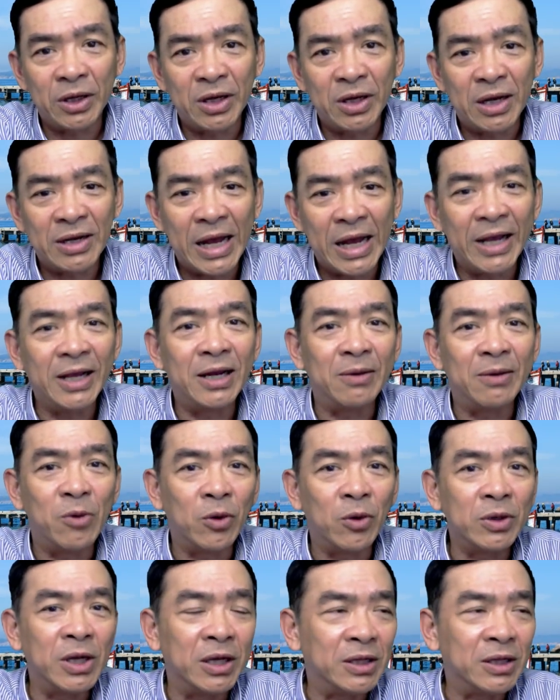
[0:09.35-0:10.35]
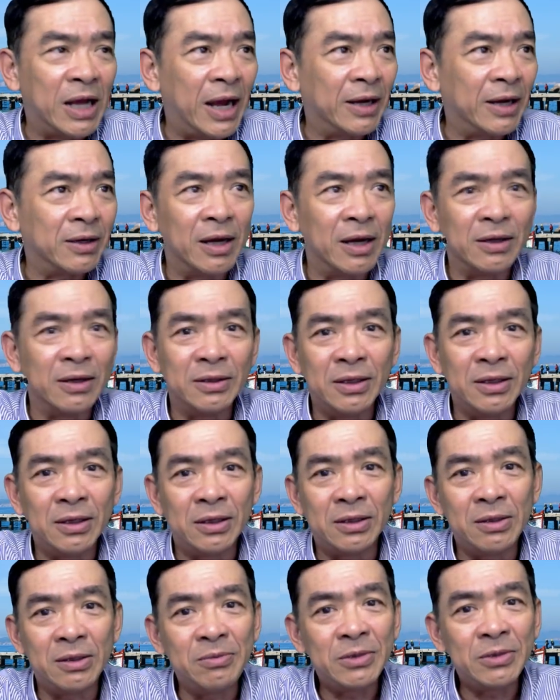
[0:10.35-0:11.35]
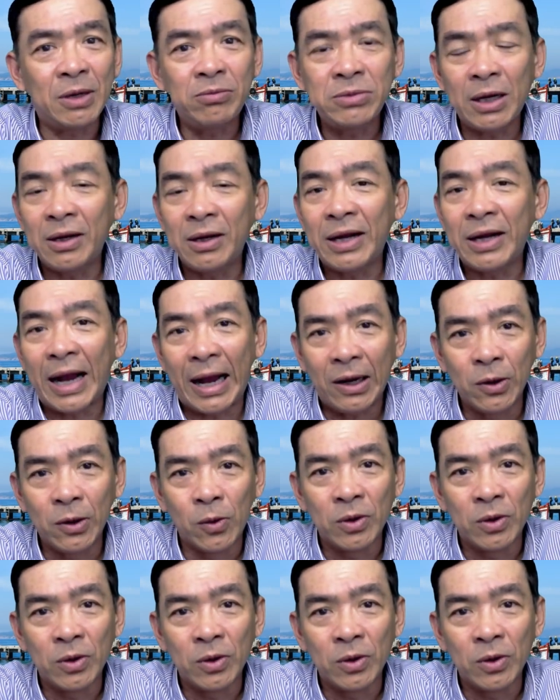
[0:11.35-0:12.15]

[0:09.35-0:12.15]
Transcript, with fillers: đây là một cái đề tài gần như là chiếm sóng tất cả luôn.